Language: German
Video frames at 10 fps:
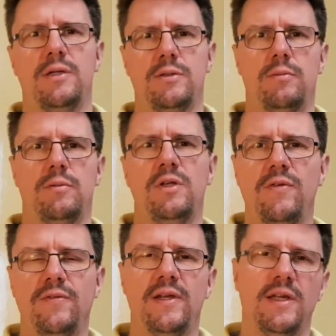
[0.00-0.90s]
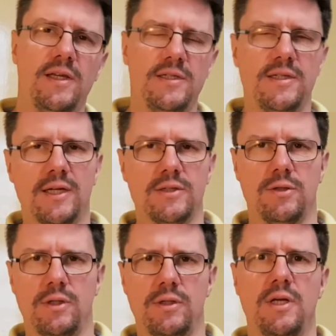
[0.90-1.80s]
Also nicht wie viel Energie sie hat,
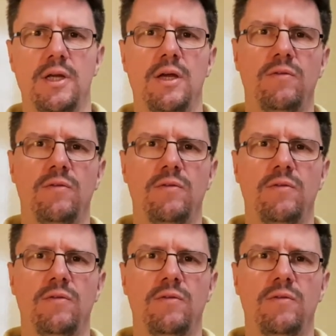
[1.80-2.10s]
sondern